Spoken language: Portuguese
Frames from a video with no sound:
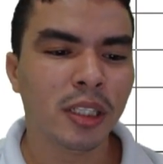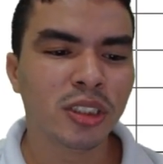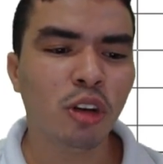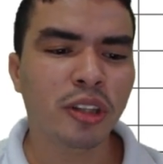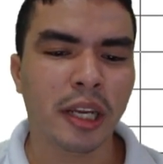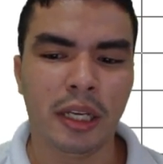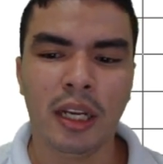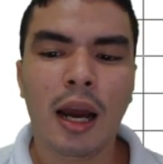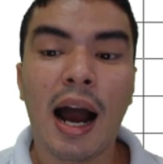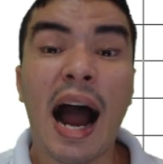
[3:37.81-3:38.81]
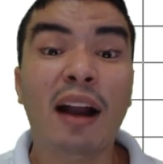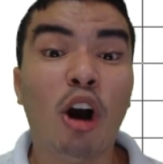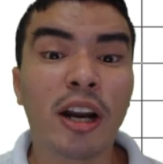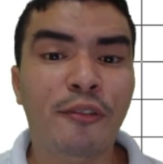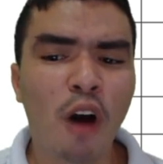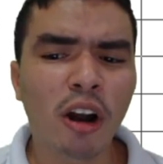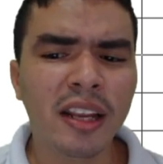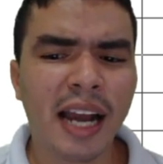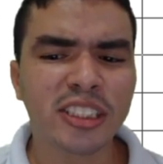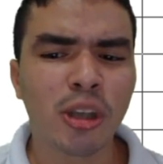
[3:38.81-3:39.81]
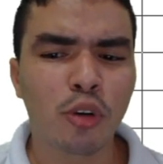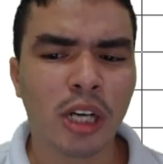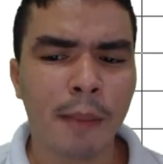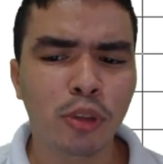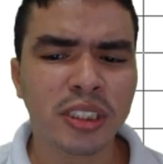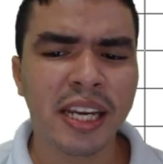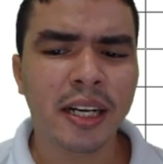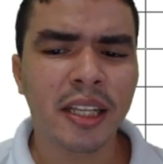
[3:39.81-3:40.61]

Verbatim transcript: Soltei. Agora vou clicar sobre o campo C,